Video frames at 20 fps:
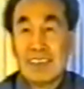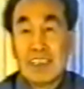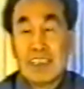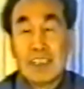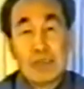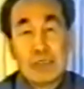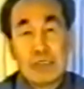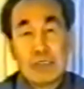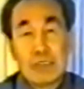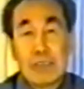
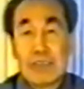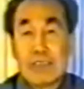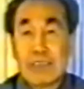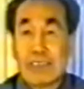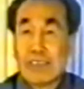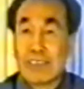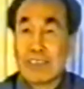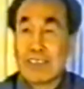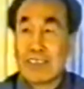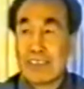现在我们同学们
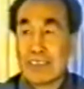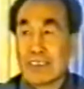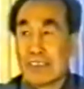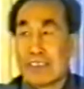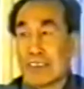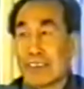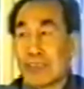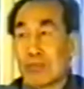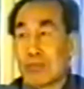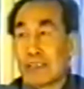就是
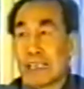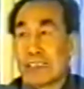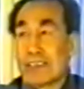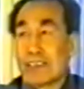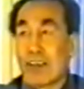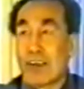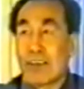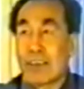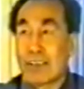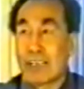就有点不开
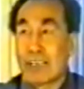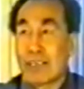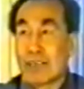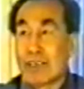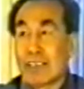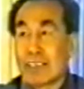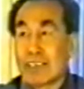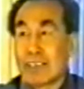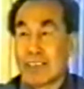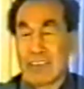窍，开
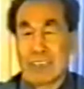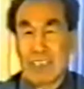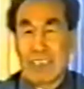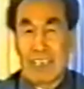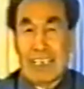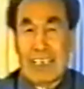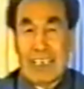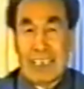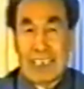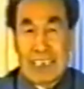不了窍。
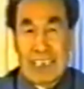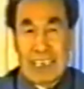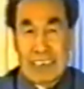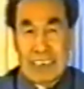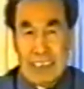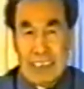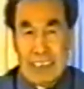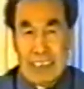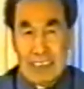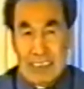哎
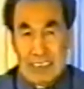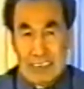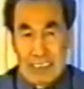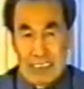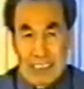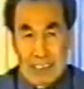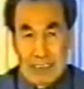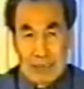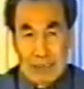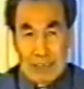呀，这一
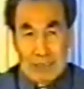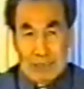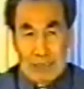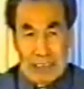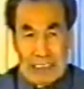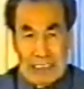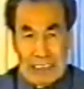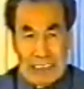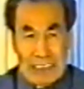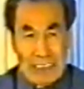说这个病
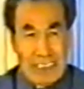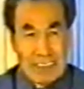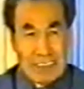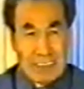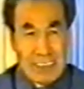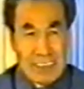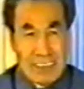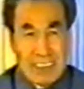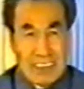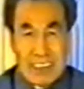不行啊，
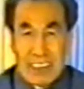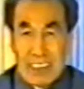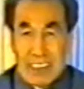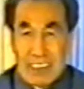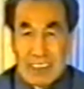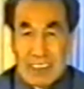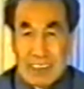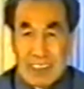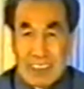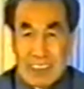这个，
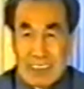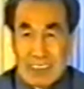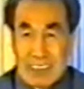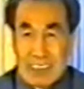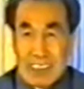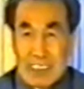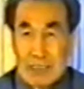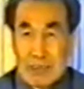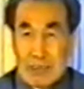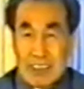这一
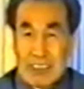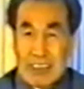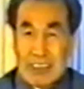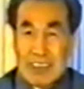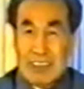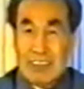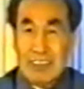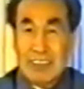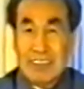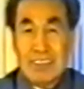说这个病
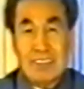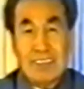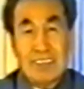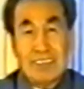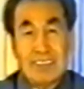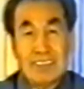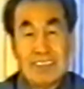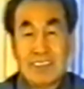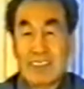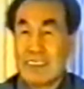就这
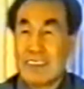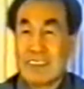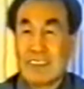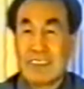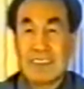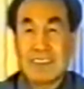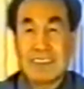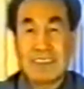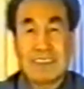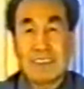这
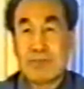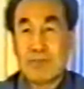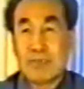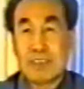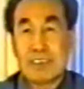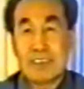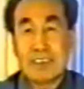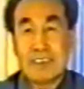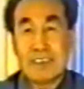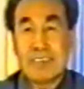这都都
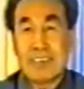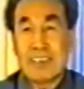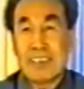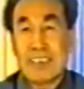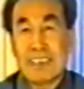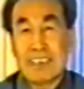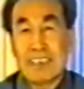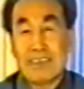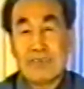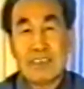不对？这你
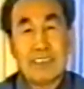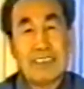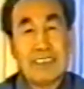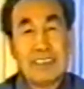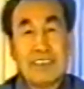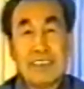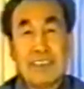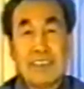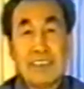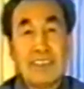看怎么
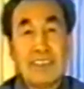的？